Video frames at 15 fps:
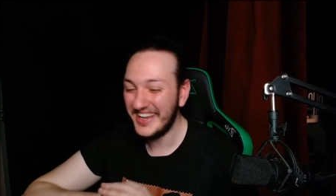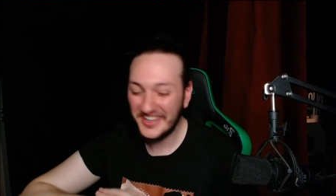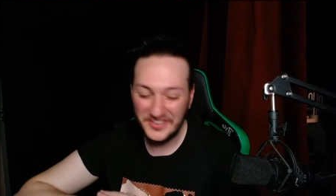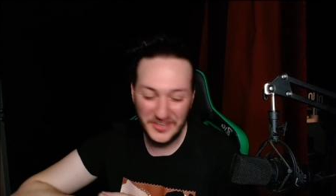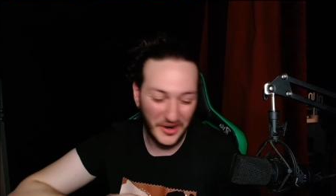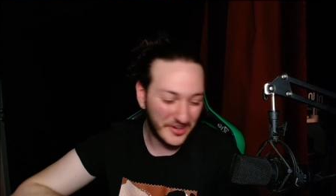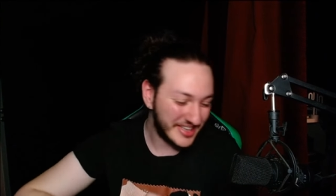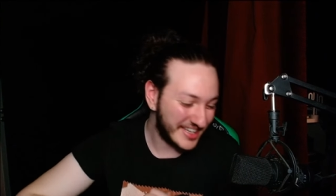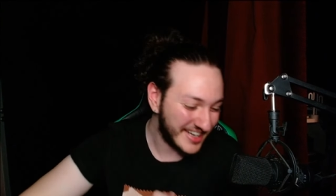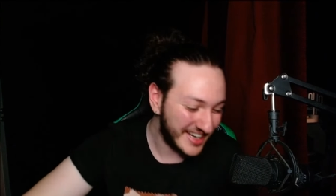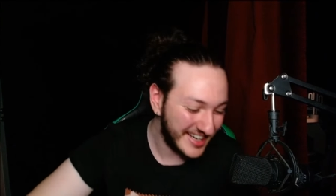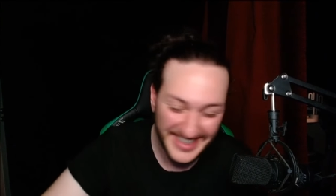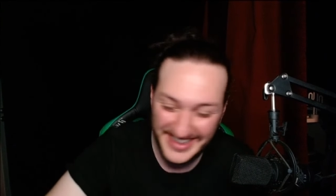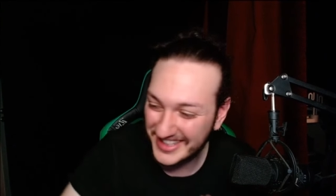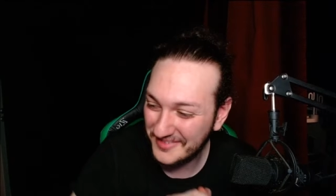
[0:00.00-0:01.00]
Yok lan
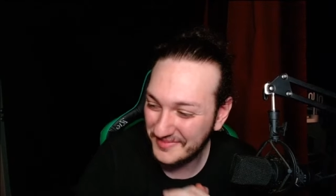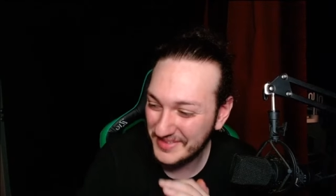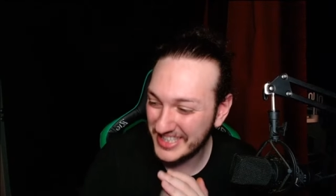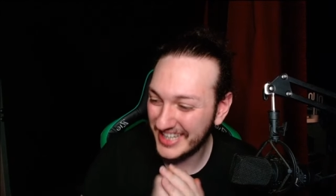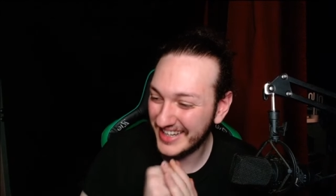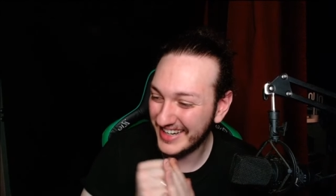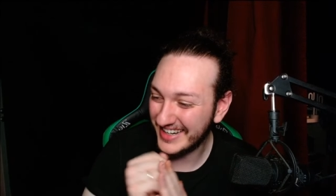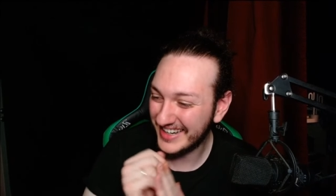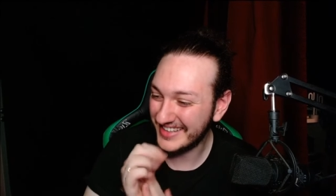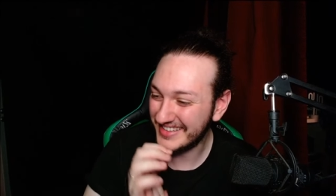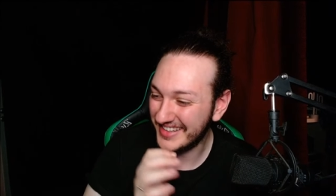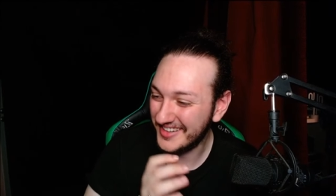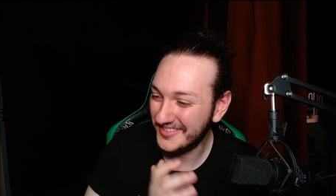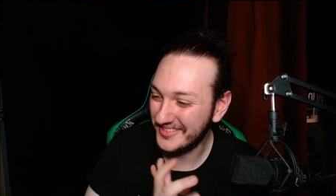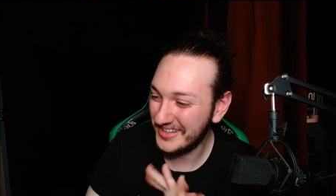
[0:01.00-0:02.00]
hallettik bir şeyler
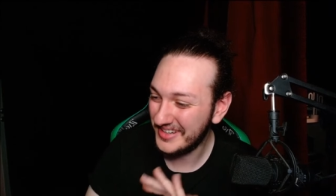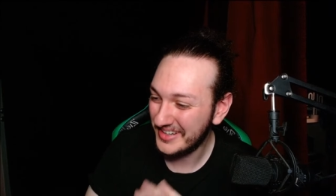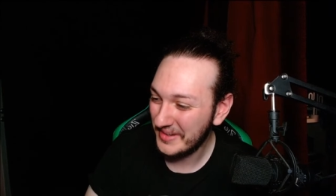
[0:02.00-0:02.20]
hakikaten ama.